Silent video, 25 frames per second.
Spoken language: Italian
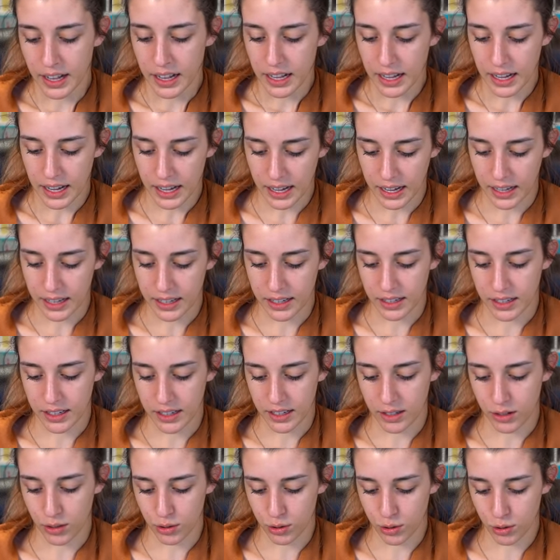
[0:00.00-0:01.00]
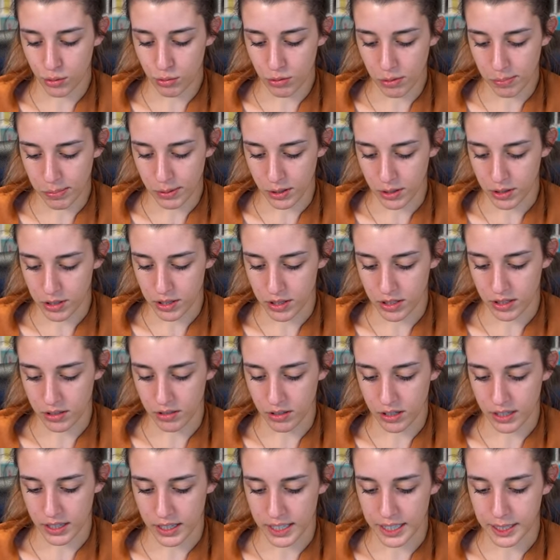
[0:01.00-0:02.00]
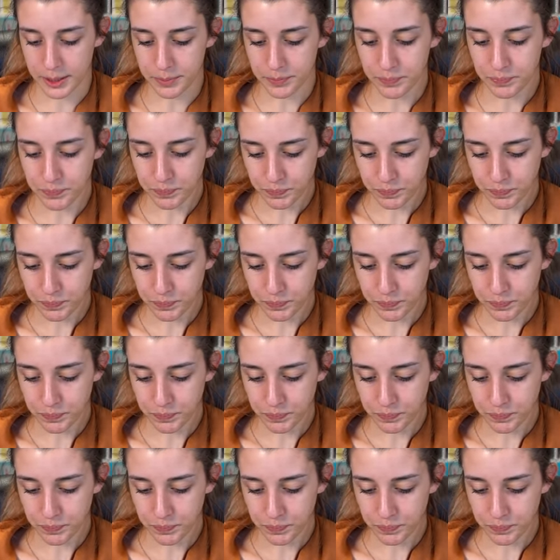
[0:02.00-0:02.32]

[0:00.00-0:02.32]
ah, eh, ho solo due posti, ok,